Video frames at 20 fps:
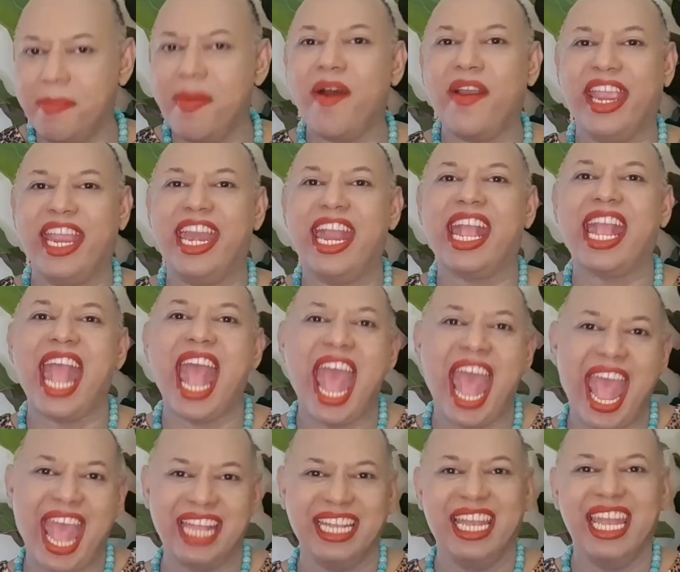บ่อยๆนะ
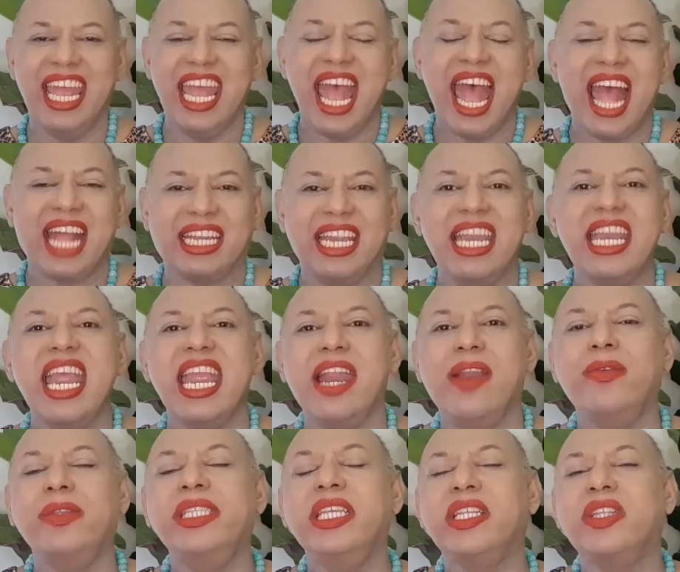คะหากท่านใด
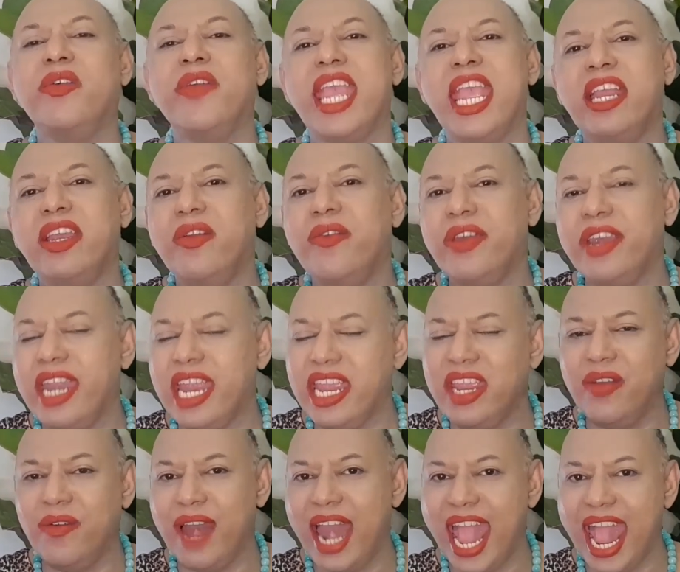รู้สึกตัวเองดวงดี
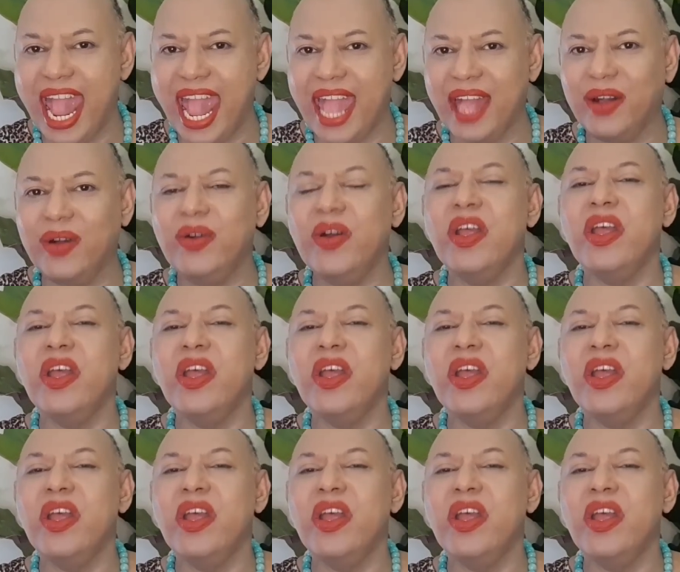อยู่แล้ว